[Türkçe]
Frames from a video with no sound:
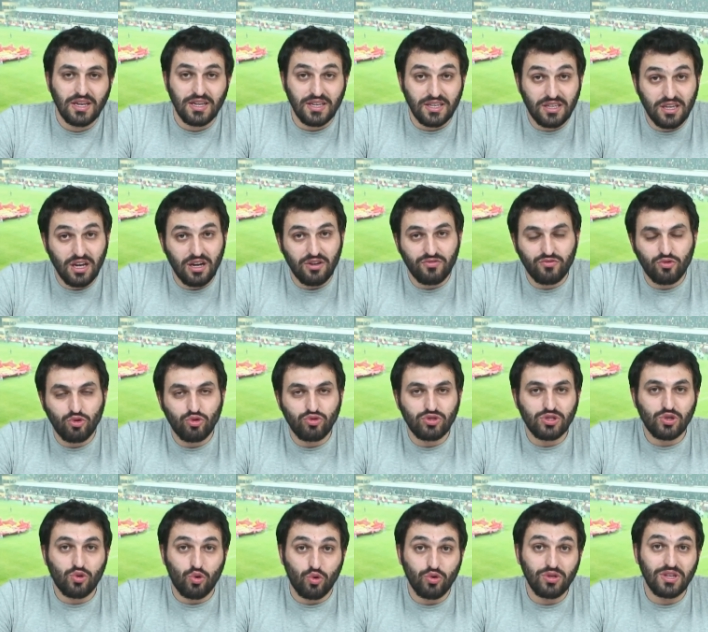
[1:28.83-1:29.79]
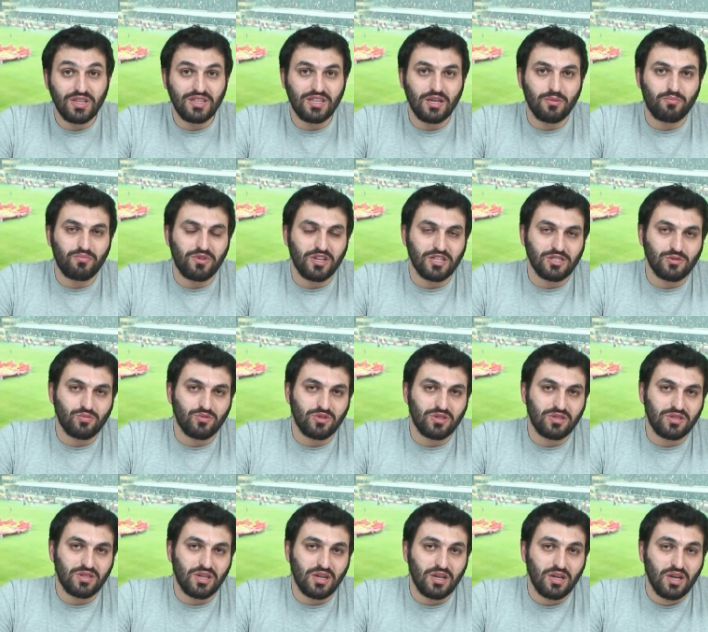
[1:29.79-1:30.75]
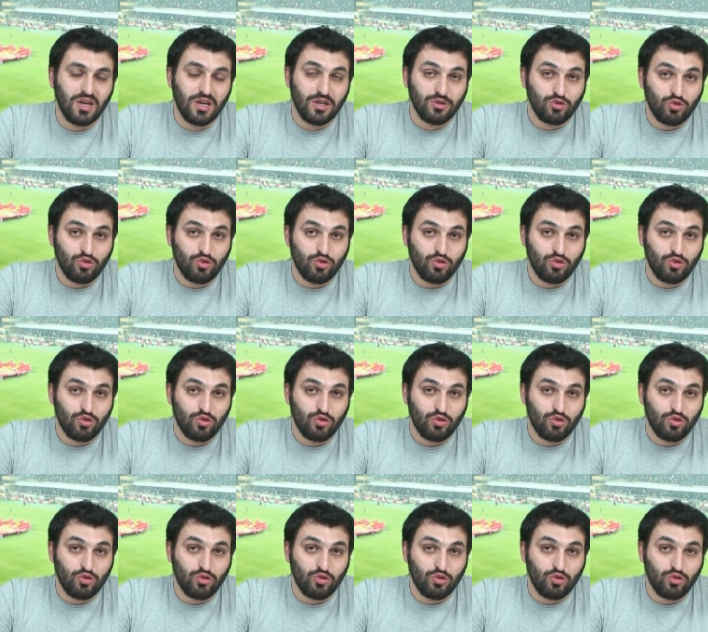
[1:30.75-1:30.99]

İki hafta önce Konya deplasmanında